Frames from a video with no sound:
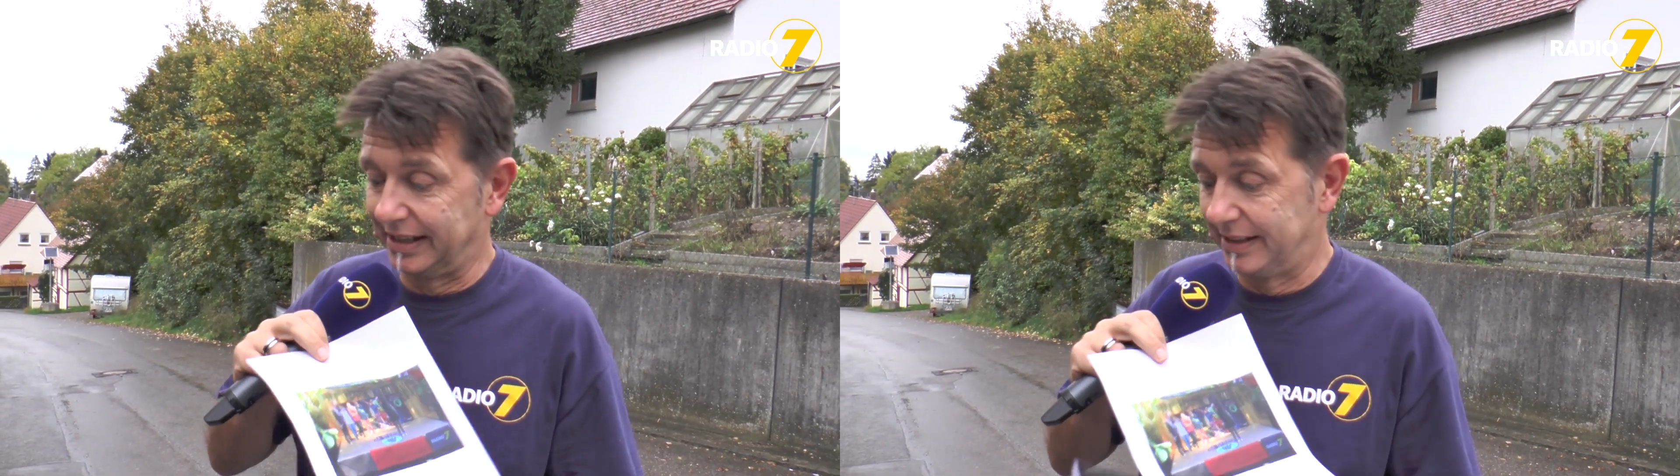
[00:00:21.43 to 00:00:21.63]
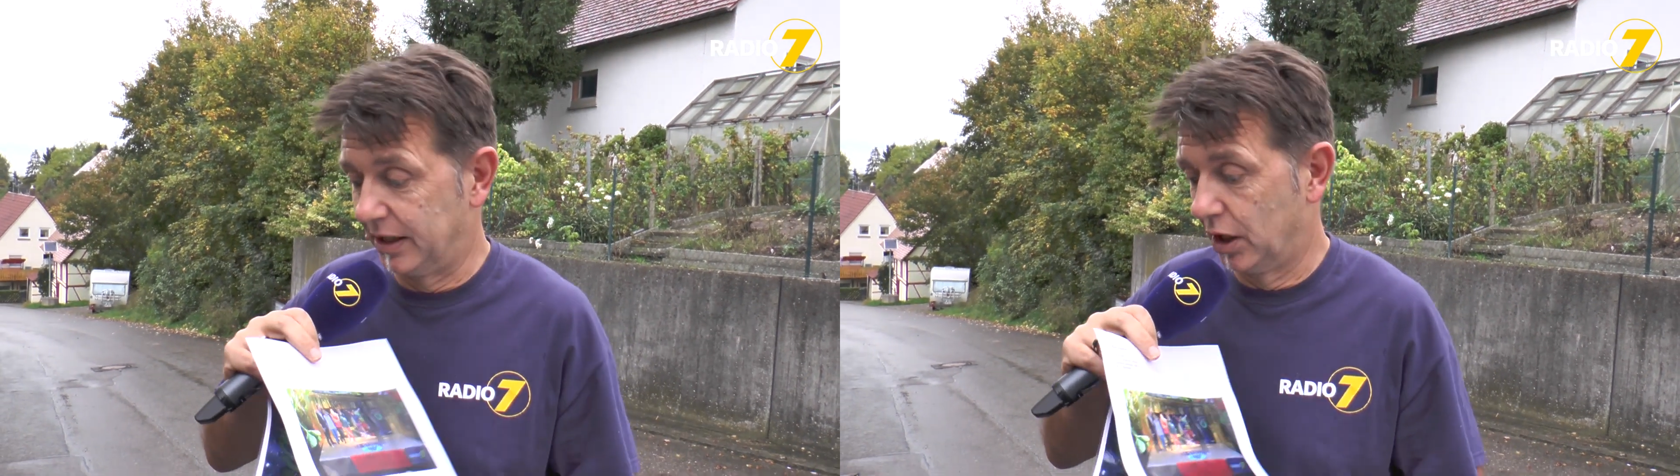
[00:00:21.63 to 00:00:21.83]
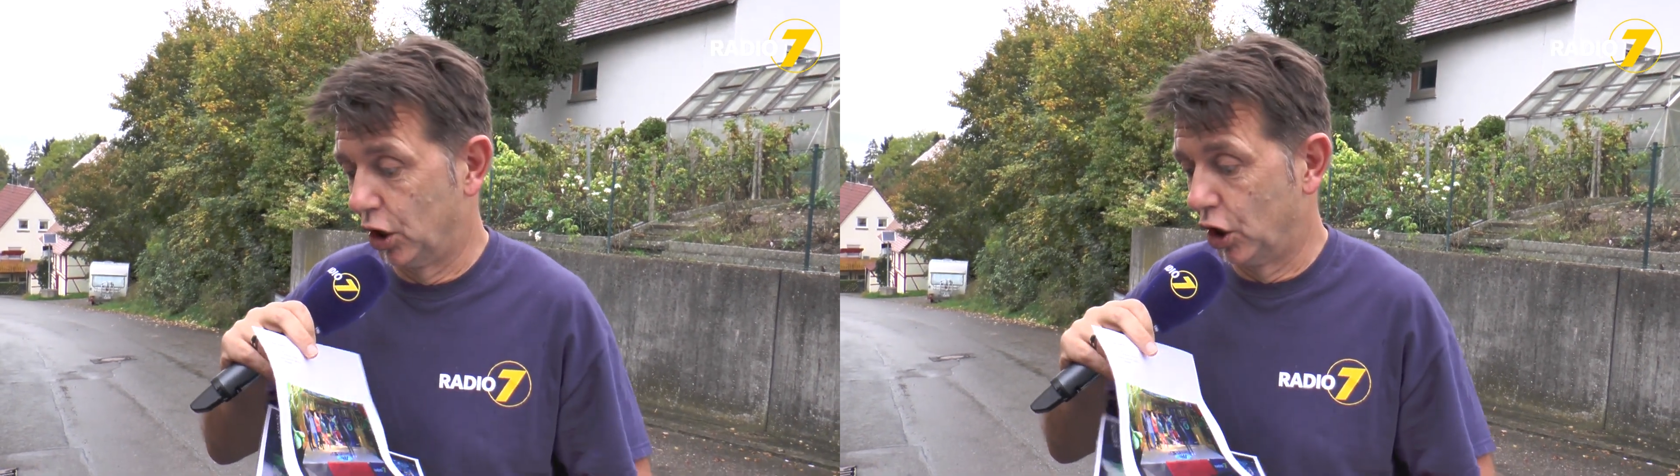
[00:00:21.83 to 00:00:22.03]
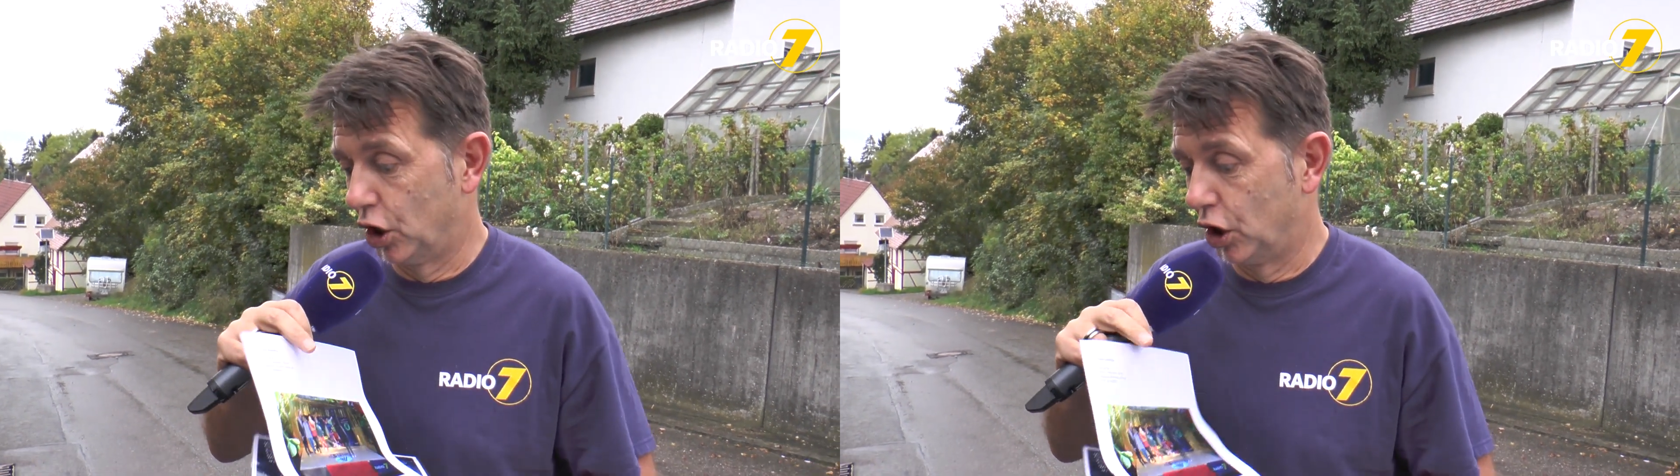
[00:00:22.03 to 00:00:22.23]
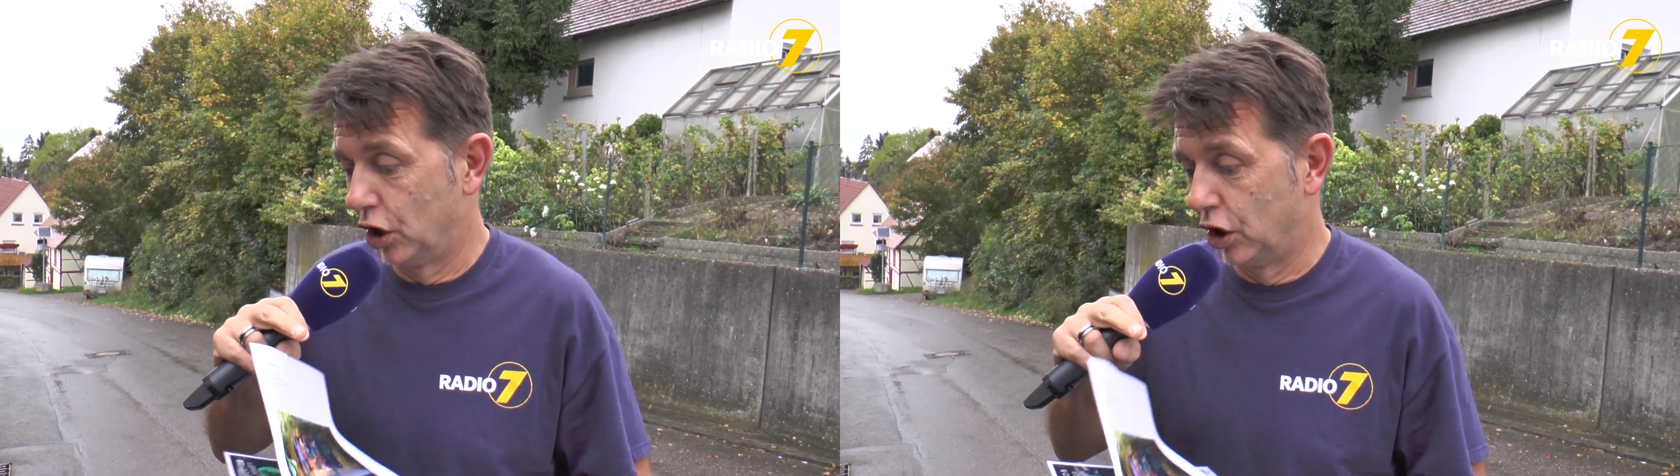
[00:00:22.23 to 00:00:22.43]
es
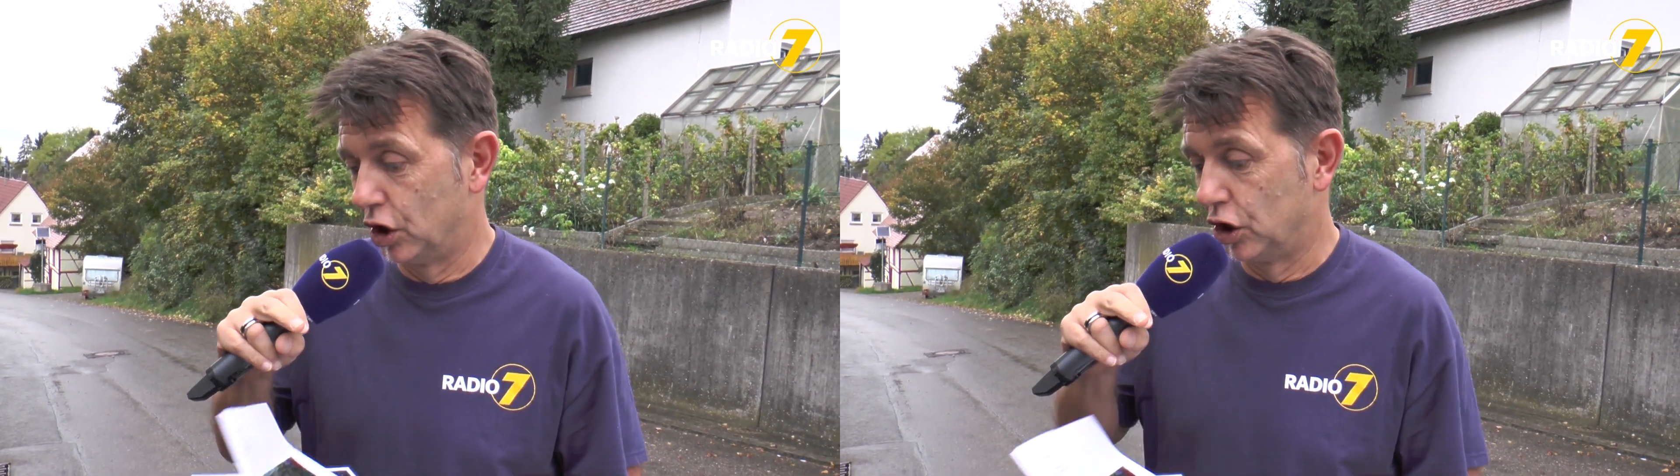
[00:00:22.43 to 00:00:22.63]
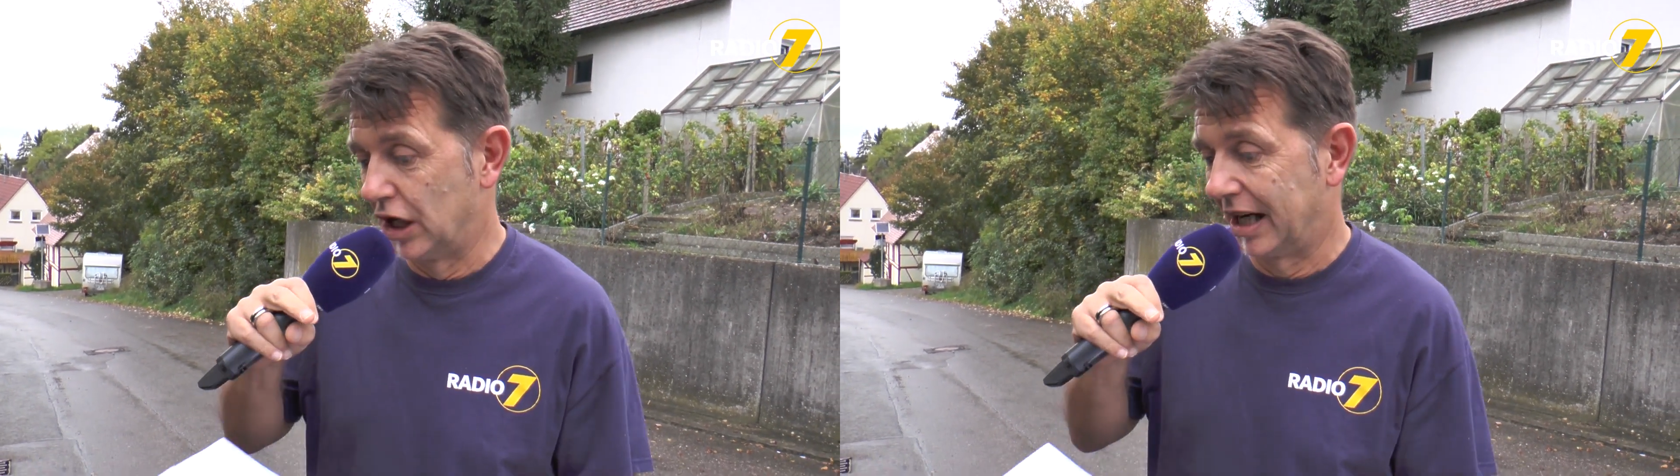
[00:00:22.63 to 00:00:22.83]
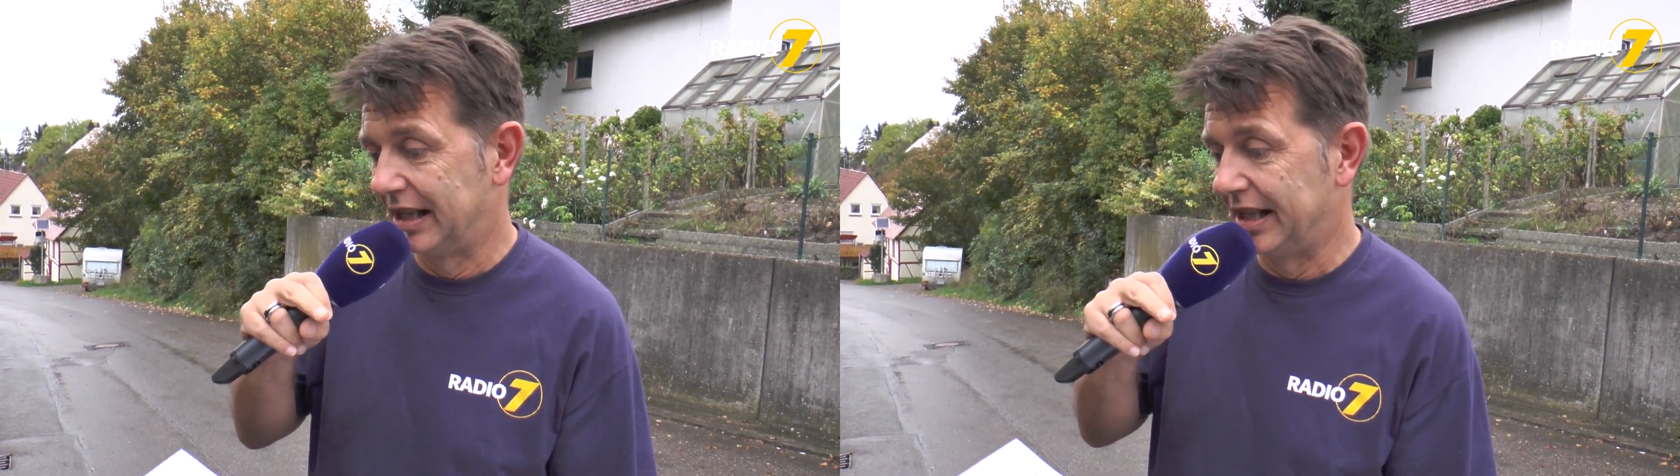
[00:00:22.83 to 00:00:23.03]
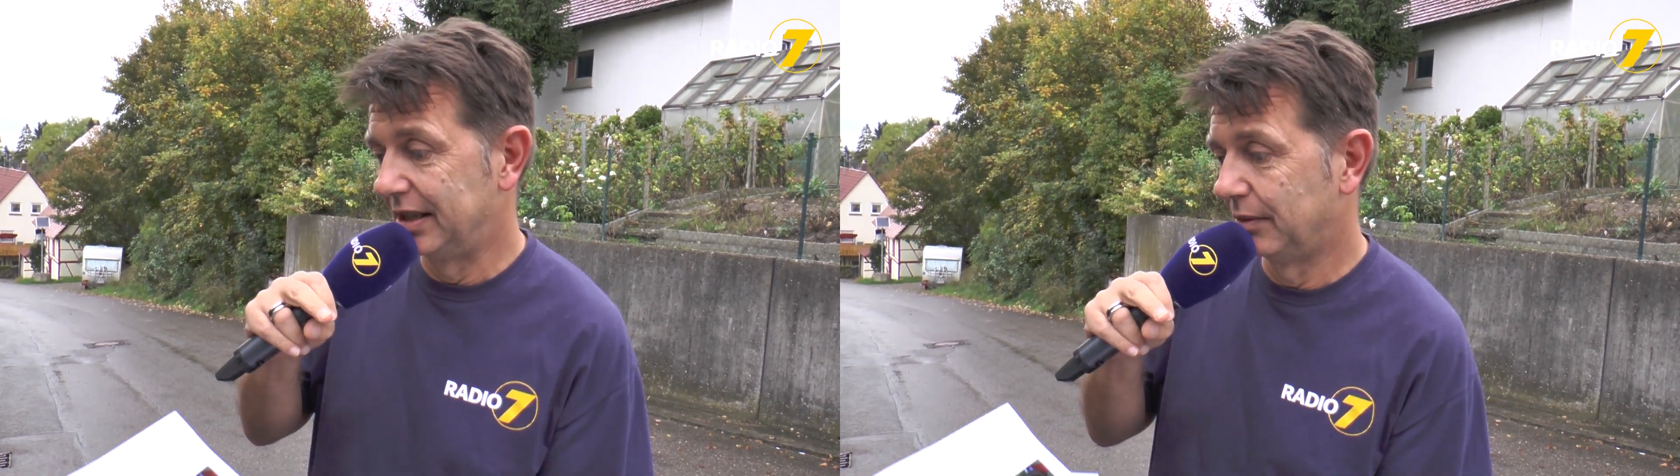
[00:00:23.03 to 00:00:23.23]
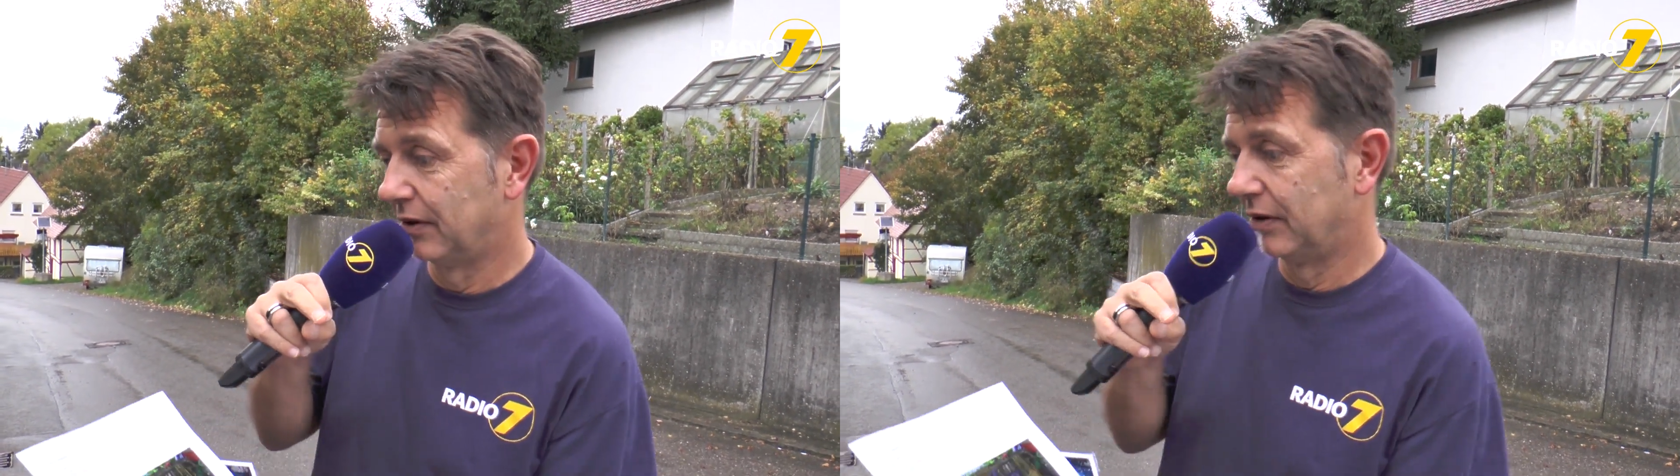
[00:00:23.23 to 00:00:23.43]
Jacqueline,